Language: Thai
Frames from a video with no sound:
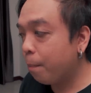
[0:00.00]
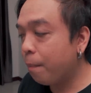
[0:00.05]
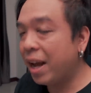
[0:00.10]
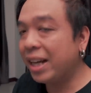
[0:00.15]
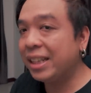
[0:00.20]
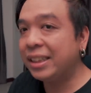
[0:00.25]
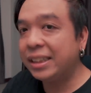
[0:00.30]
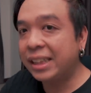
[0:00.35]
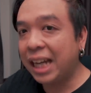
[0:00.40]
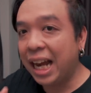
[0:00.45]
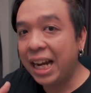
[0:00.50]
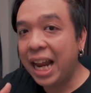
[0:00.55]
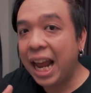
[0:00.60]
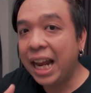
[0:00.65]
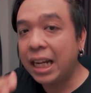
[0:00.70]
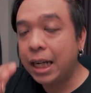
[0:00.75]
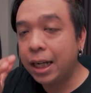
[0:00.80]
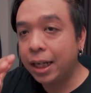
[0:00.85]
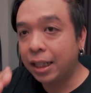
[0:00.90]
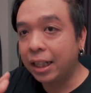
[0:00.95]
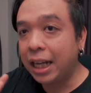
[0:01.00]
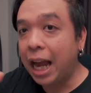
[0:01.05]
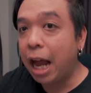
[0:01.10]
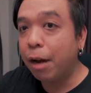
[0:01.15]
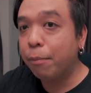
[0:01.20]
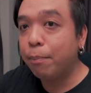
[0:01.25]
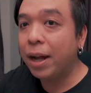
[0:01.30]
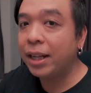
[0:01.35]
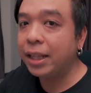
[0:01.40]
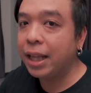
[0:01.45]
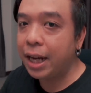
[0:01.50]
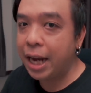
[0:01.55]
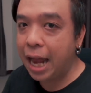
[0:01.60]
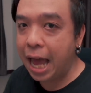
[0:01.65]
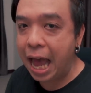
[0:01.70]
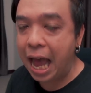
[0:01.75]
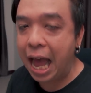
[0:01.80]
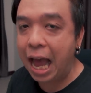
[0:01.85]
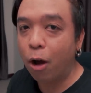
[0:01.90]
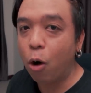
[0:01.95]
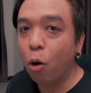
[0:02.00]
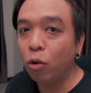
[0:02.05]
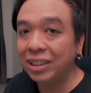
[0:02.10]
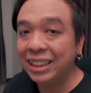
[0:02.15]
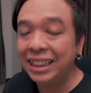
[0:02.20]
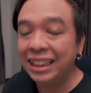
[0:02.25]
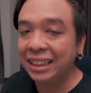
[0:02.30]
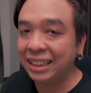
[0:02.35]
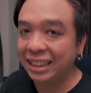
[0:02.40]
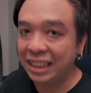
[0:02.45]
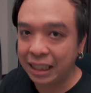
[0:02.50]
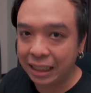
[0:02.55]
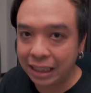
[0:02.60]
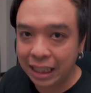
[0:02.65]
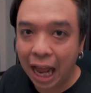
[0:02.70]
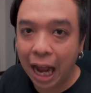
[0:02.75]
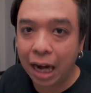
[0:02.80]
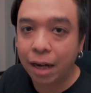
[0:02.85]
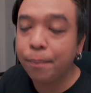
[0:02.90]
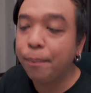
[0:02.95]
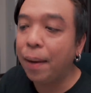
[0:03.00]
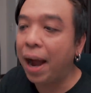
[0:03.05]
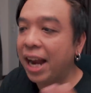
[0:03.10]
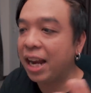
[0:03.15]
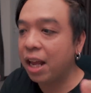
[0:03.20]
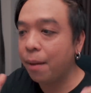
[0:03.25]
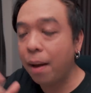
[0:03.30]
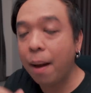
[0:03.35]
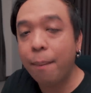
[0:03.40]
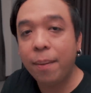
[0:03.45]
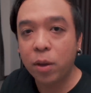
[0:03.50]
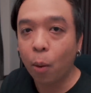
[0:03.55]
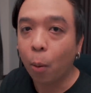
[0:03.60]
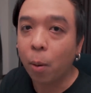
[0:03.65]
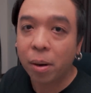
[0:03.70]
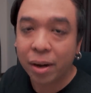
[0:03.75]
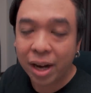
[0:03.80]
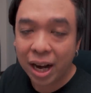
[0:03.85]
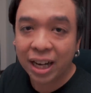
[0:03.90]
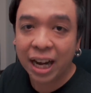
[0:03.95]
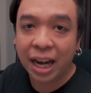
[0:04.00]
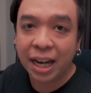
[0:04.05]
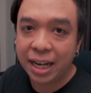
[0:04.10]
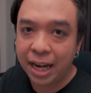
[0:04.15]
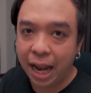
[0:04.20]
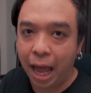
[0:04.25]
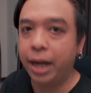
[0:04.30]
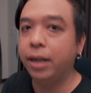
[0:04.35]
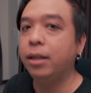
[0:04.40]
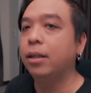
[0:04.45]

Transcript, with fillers: มันจะได้เกิดการพัฒนาของสิ่งสิ่งนั้นภายในภาพยนตร์เรื่องนั้